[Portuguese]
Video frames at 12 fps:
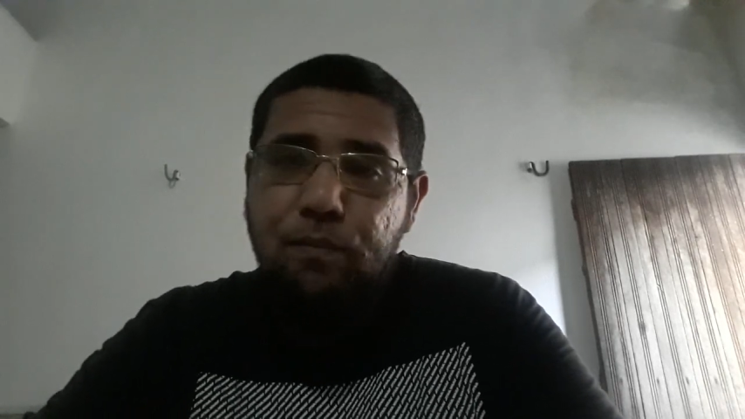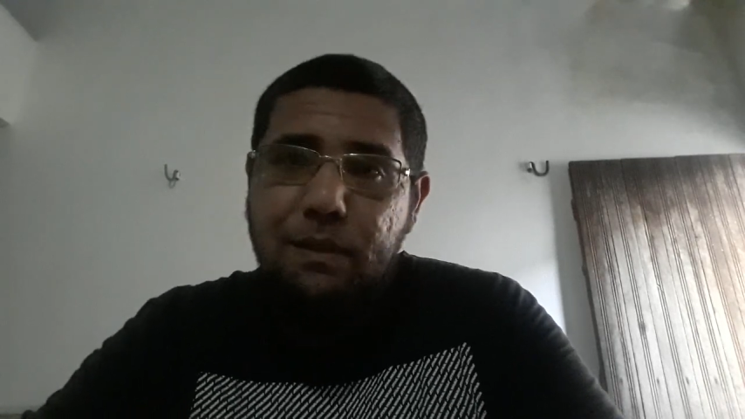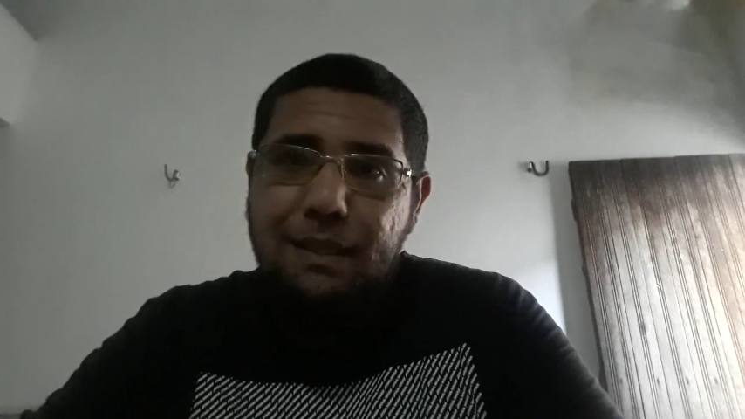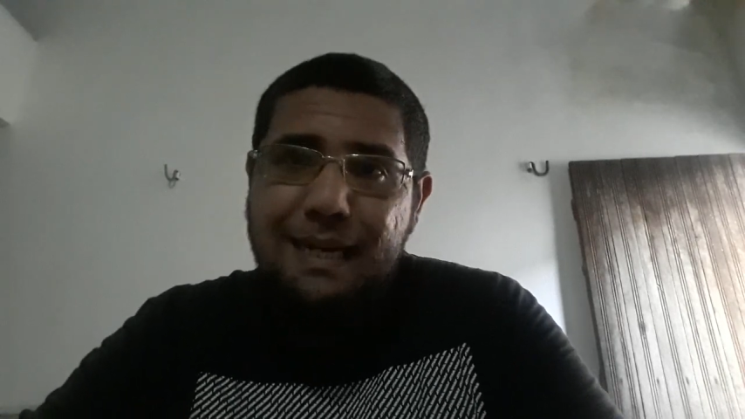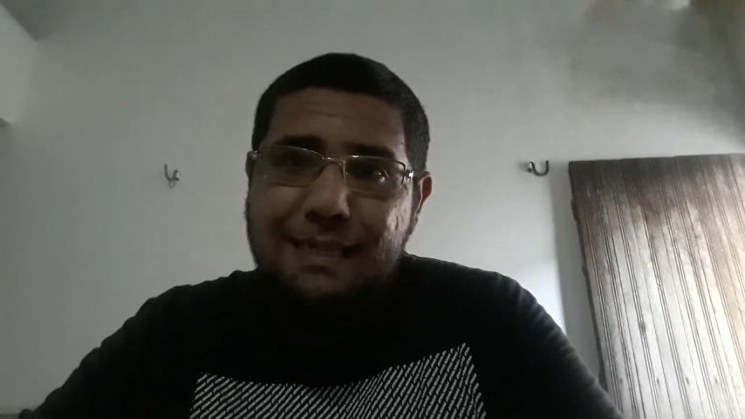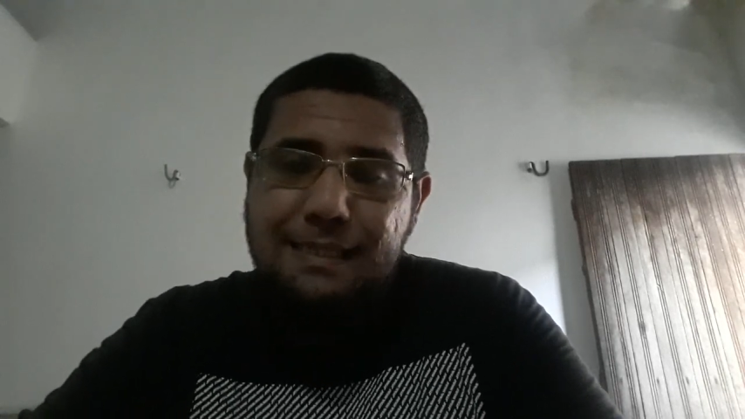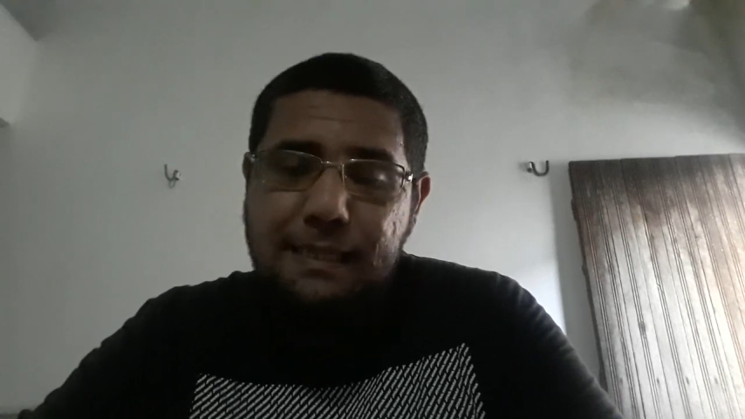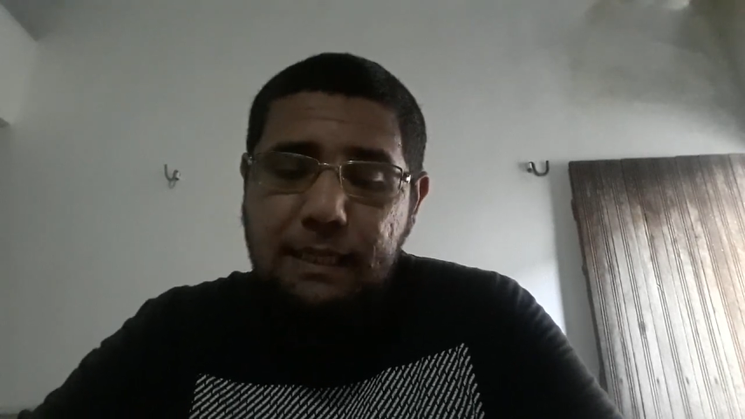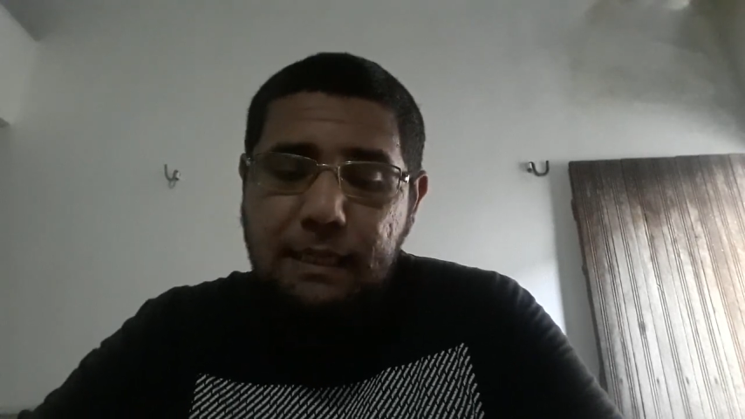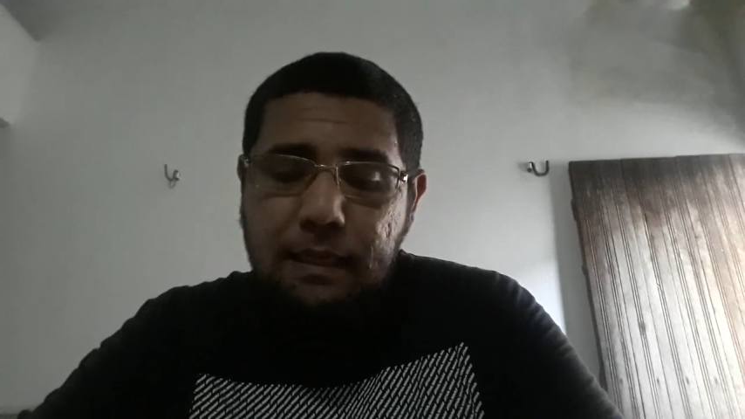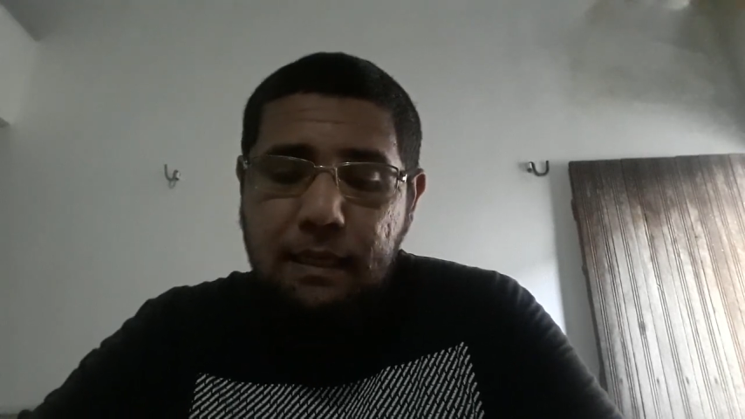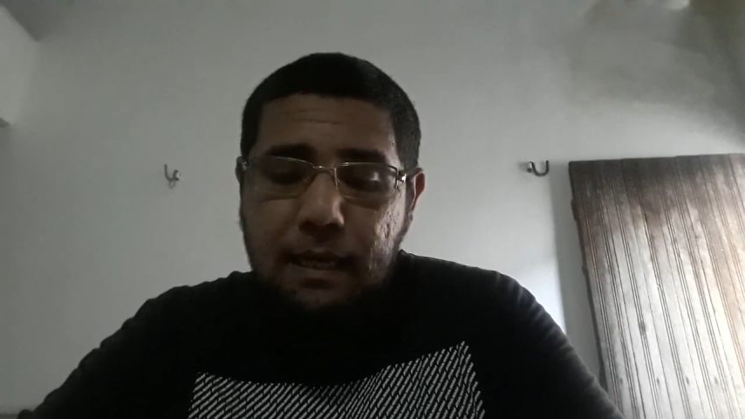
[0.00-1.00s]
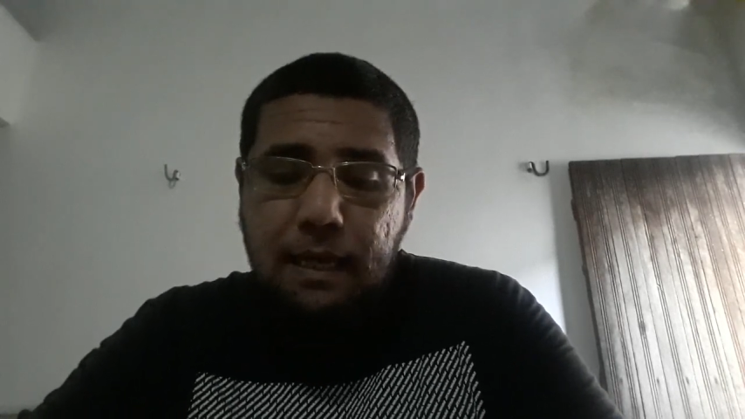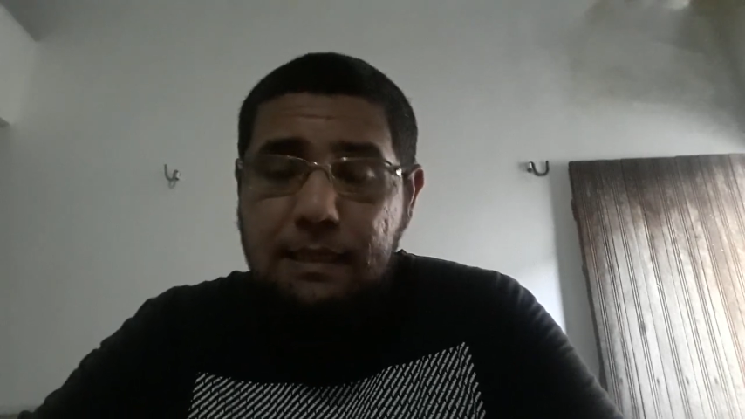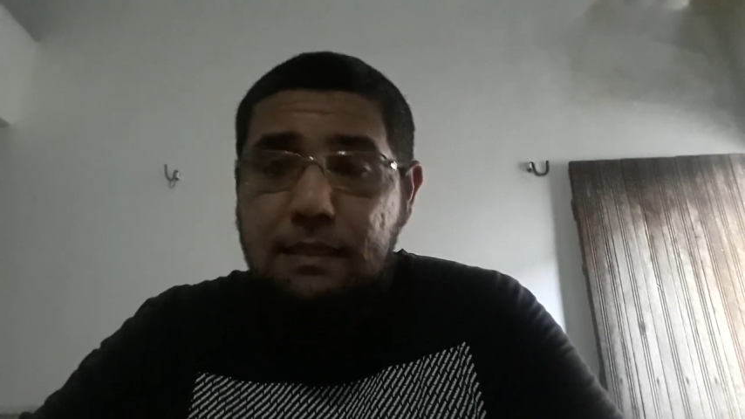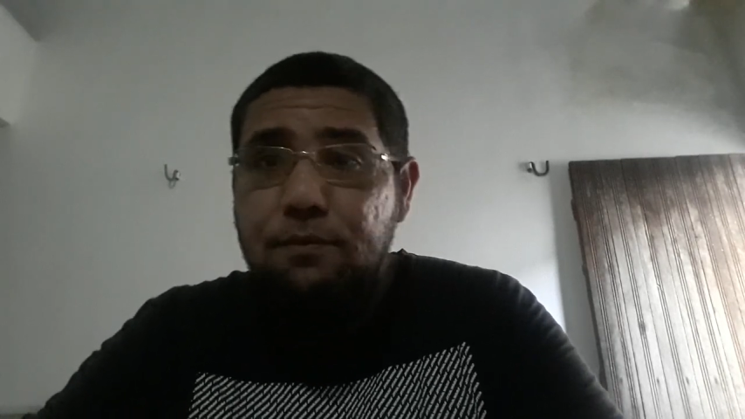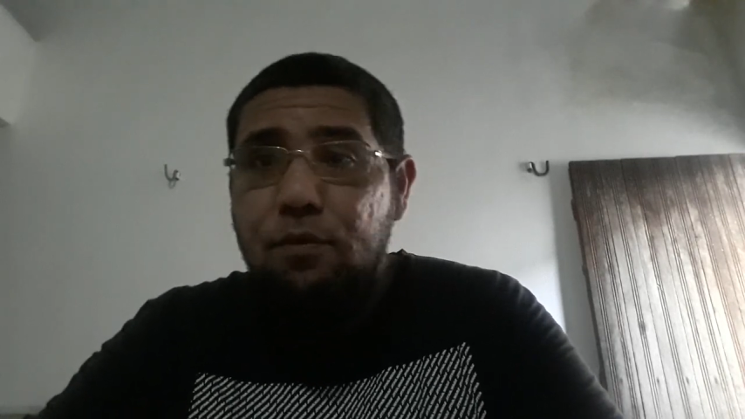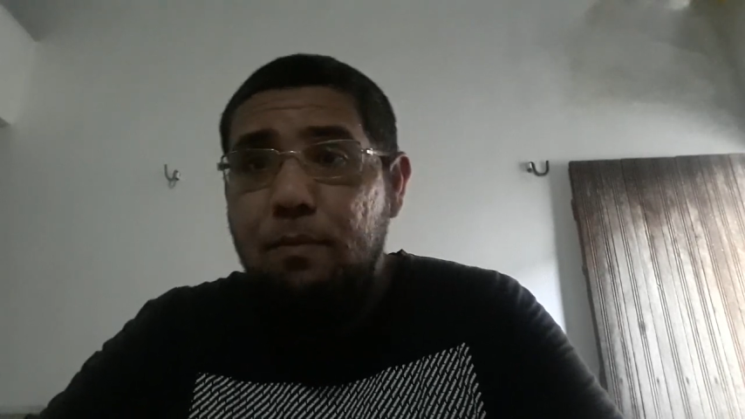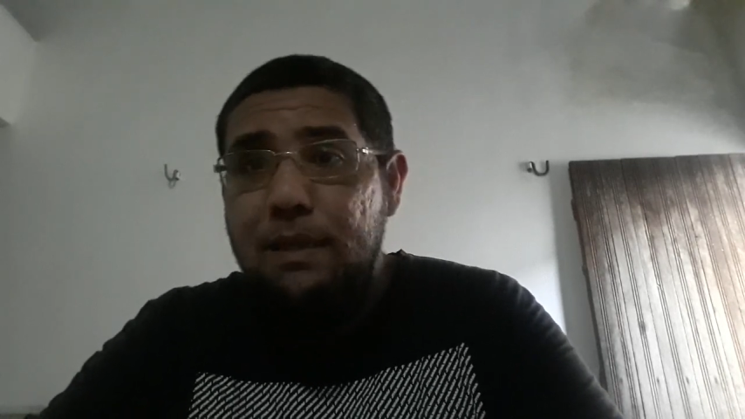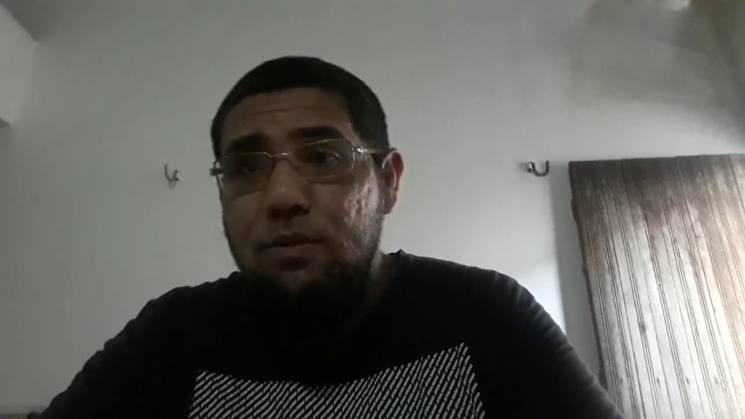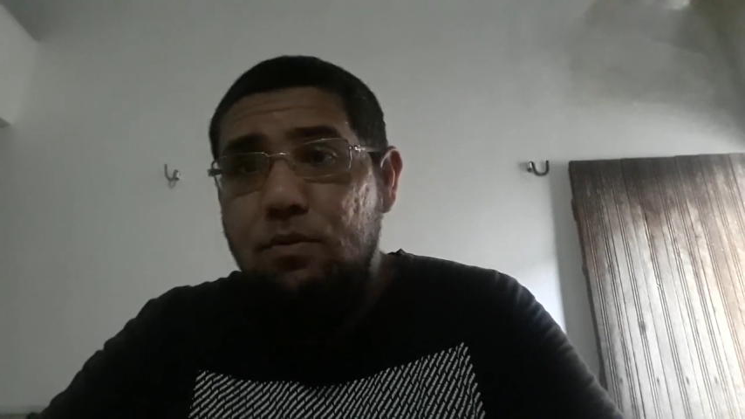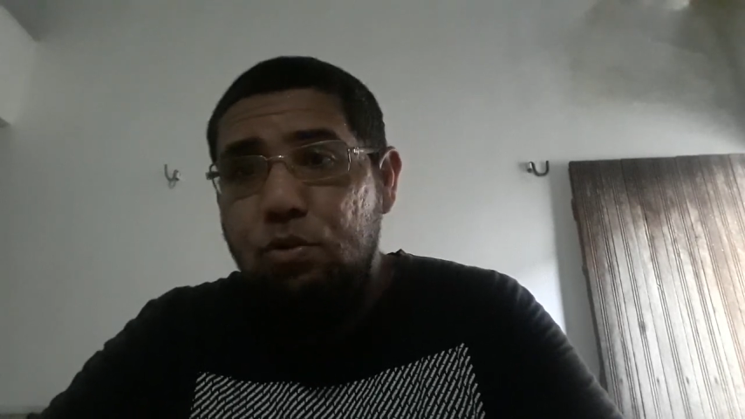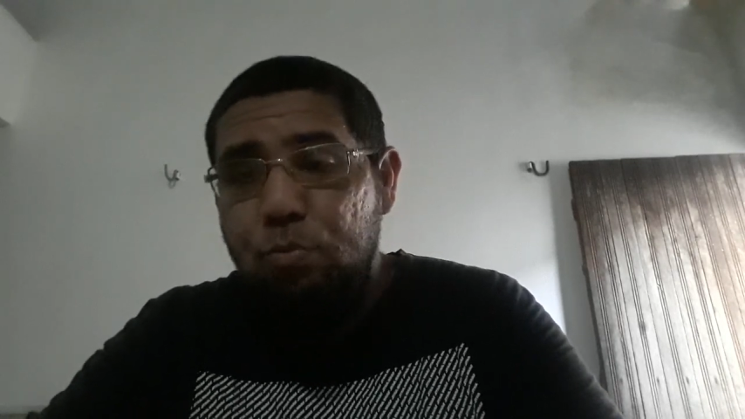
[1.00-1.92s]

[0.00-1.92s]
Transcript: trazer as informações